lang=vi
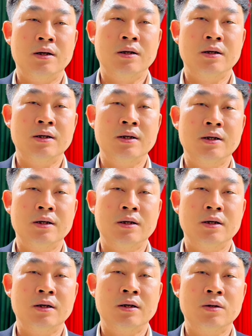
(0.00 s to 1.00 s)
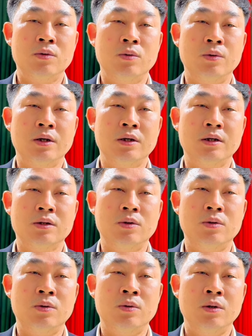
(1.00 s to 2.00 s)
nơi cụ Nguyễn Trường
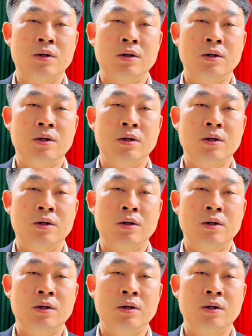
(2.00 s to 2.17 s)
Tổ